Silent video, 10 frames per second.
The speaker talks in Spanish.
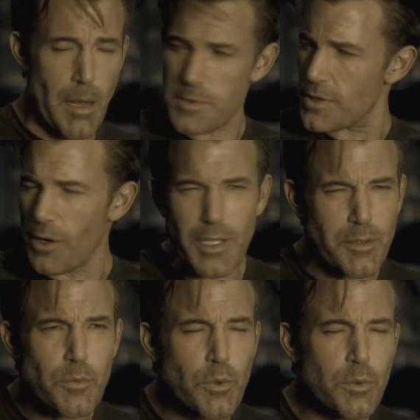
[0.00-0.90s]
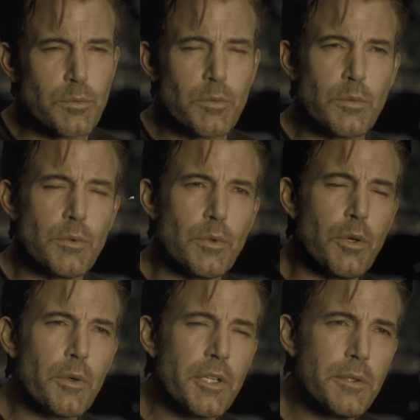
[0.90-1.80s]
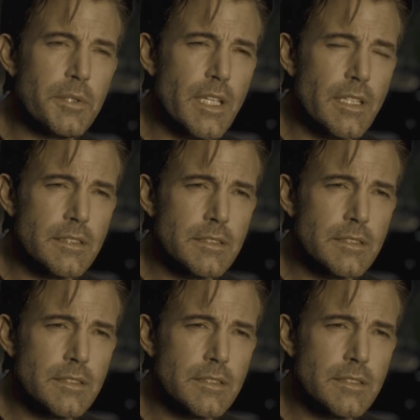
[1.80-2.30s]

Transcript: Disculpe, ¿quién, quién ha dicho que era?